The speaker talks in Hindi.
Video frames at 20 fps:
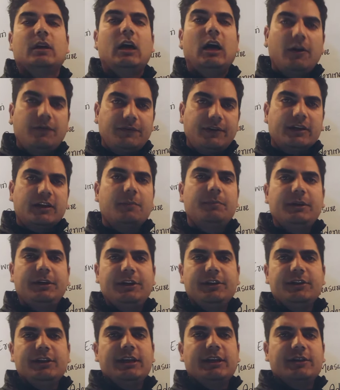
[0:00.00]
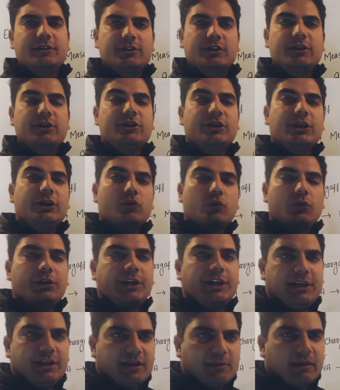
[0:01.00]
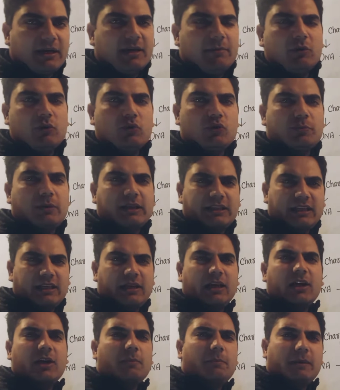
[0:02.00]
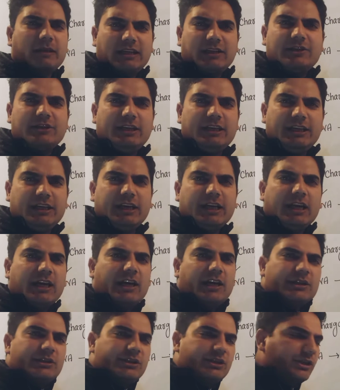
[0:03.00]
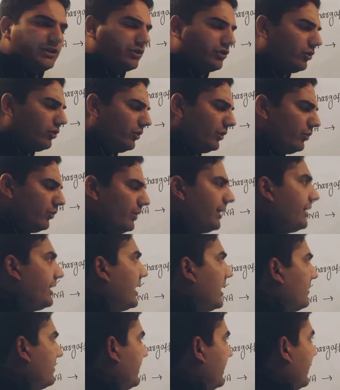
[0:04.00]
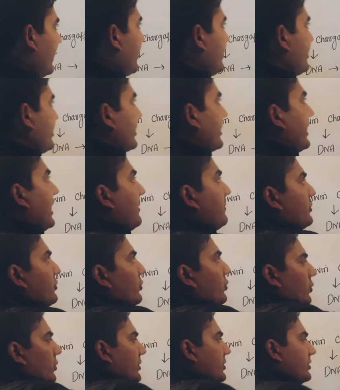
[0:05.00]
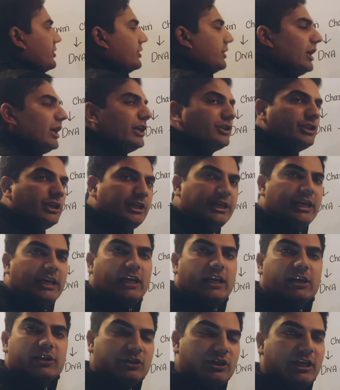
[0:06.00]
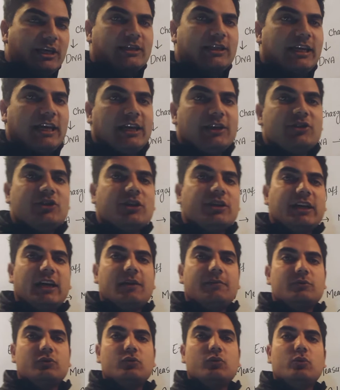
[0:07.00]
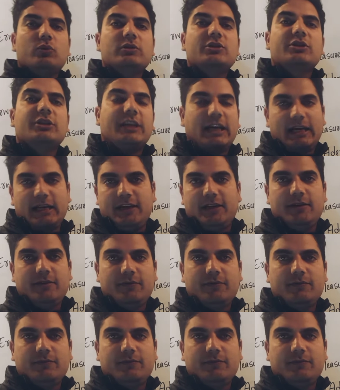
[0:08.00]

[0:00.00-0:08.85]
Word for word: आफ्टर कंप्लीटिंग दिया रिसर्च इनको डीएनए के बारे में कुछ बातें पता चली जिनको इन्होंने नाम दिया चरगाप्स रूल्स चलिए देखते हैं चरगाप्स रूल्स क्या है